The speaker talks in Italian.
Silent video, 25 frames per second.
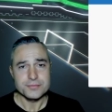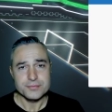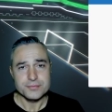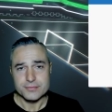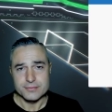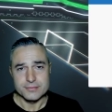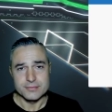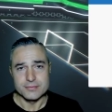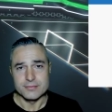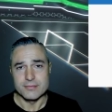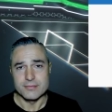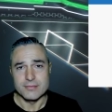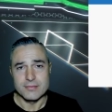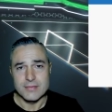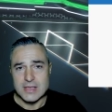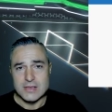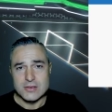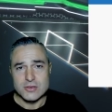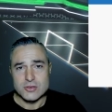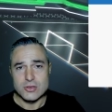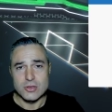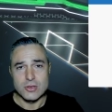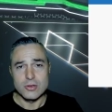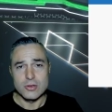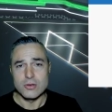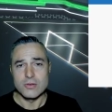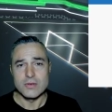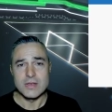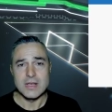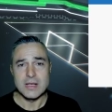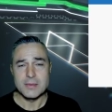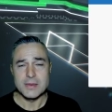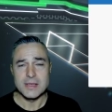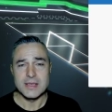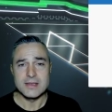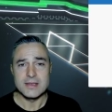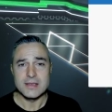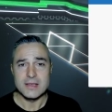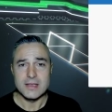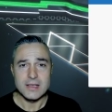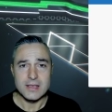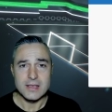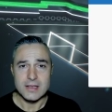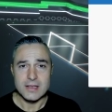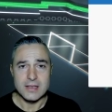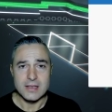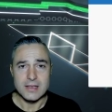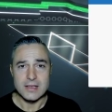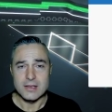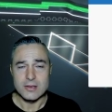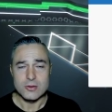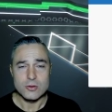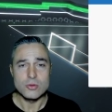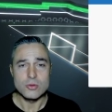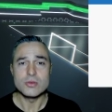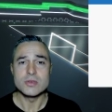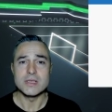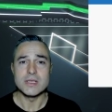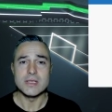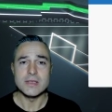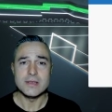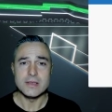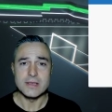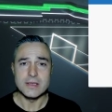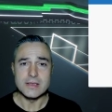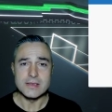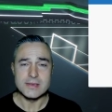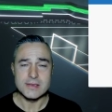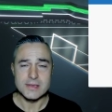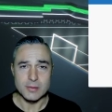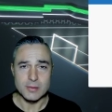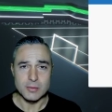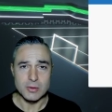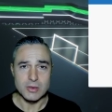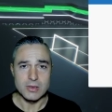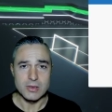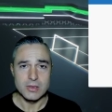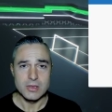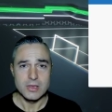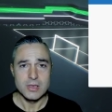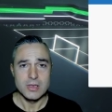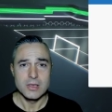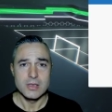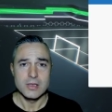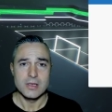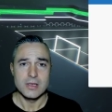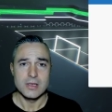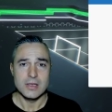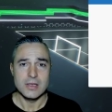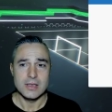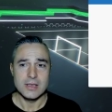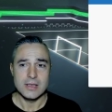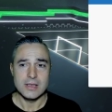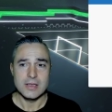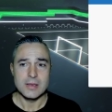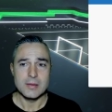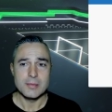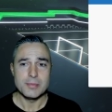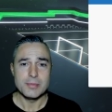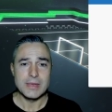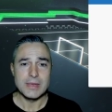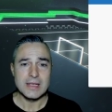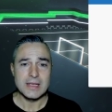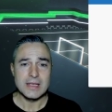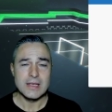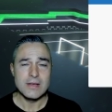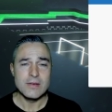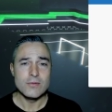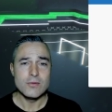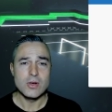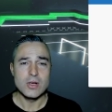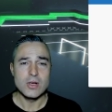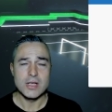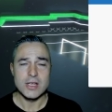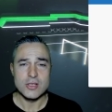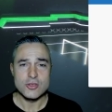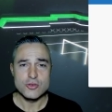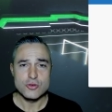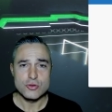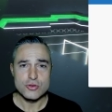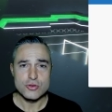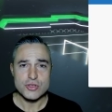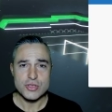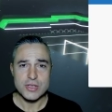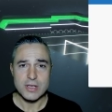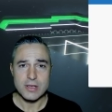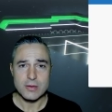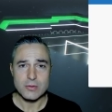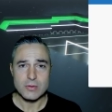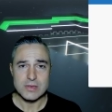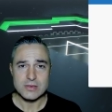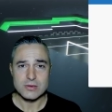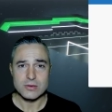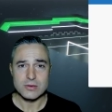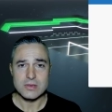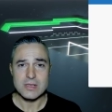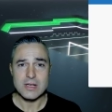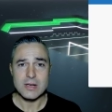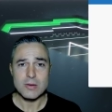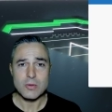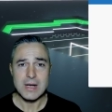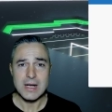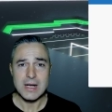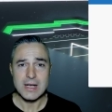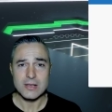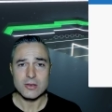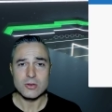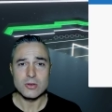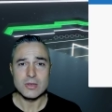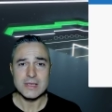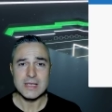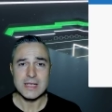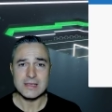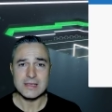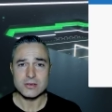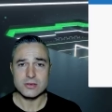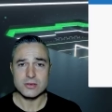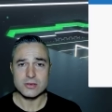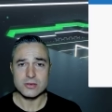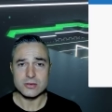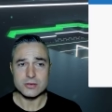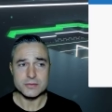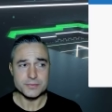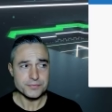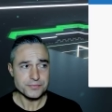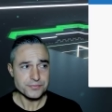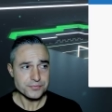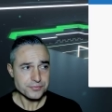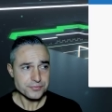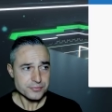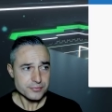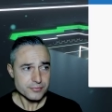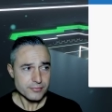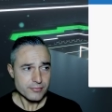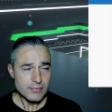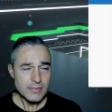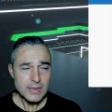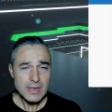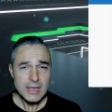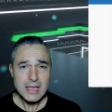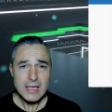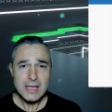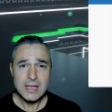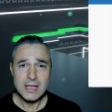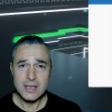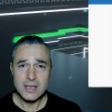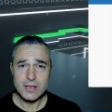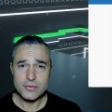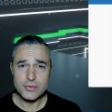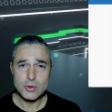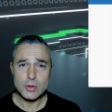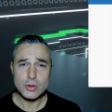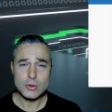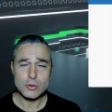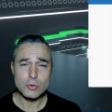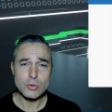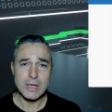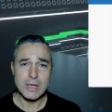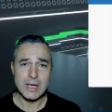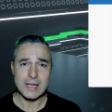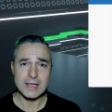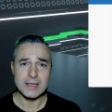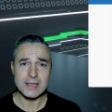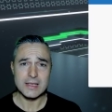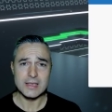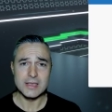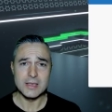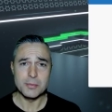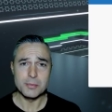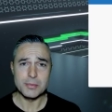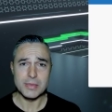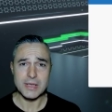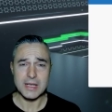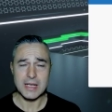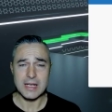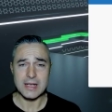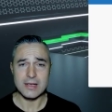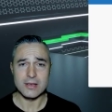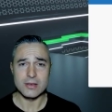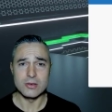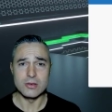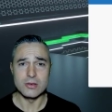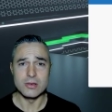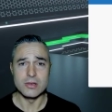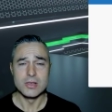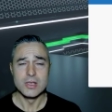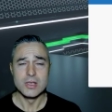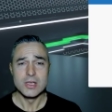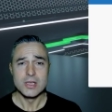Mm, sono veramente contentissimo. E per chi vuole raggiungere questo traguardo, adesso ha la fortuna anche di impararlo